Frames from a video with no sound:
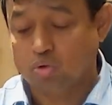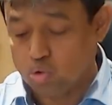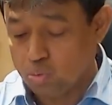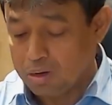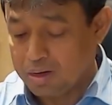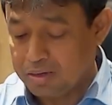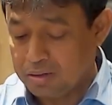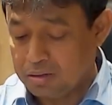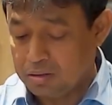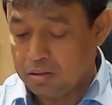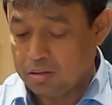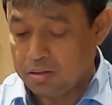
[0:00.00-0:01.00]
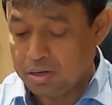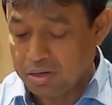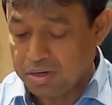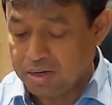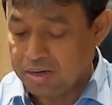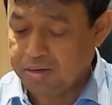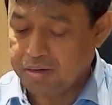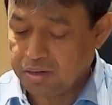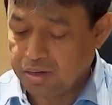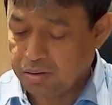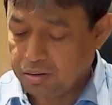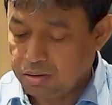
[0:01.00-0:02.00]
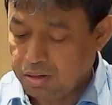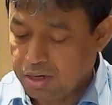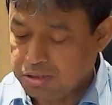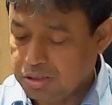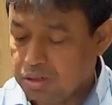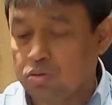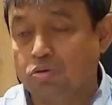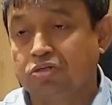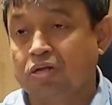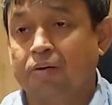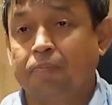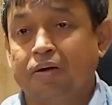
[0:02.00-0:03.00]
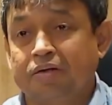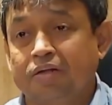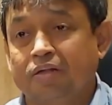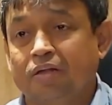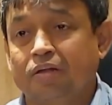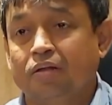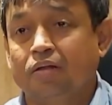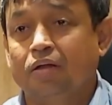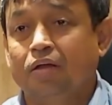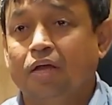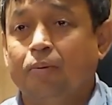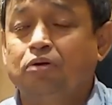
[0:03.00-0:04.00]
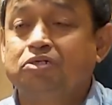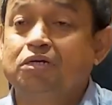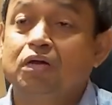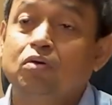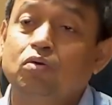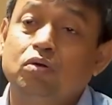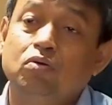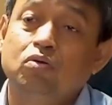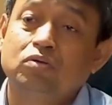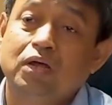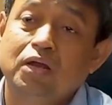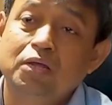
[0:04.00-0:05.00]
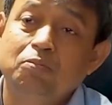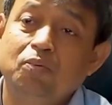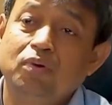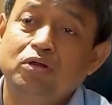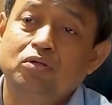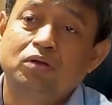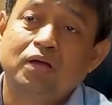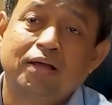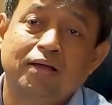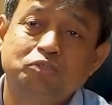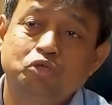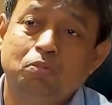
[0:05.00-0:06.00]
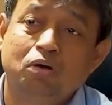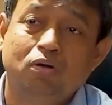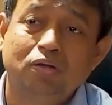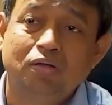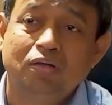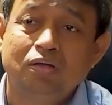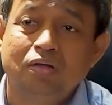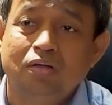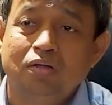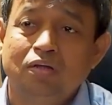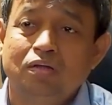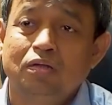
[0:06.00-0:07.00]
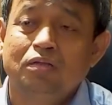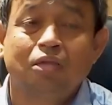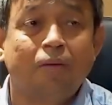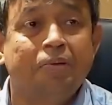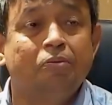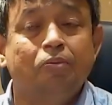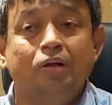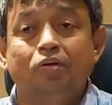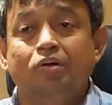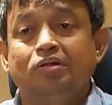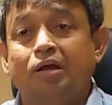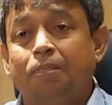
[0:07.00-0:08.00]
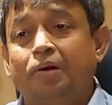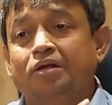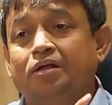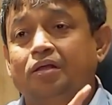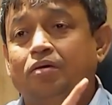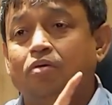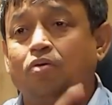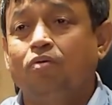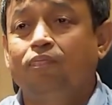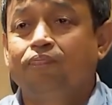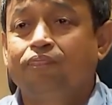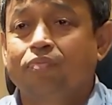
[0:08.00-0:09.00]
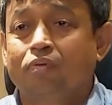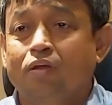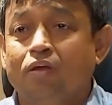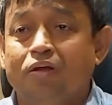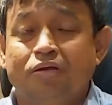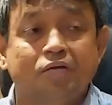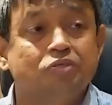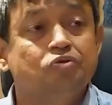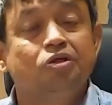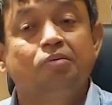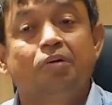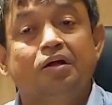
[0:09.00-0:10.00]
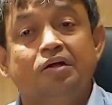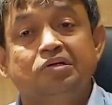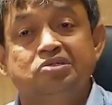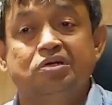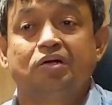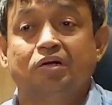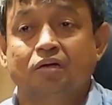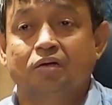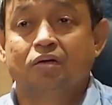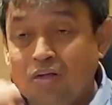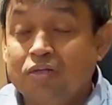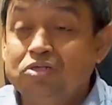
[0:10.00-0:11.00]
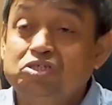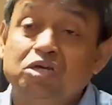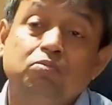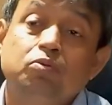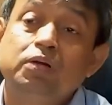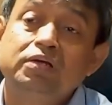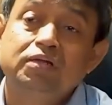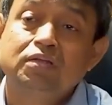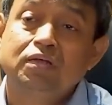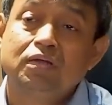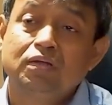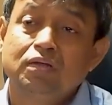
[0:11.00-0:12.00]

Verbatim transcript: দুবাই ইন্ডিয়া এই জায়গাগুলো তারা পাঠিয়ে দেয় এবং সেটা করে হলো তারা এই মোবাইলটা যখন ঢাকায় জমা হয় দামি মোবাইলগুলি তারা পাঠিয়ে দেয় হলো উদ্দিন মার্কেট চিটাগাং যে মোবাইলটাতে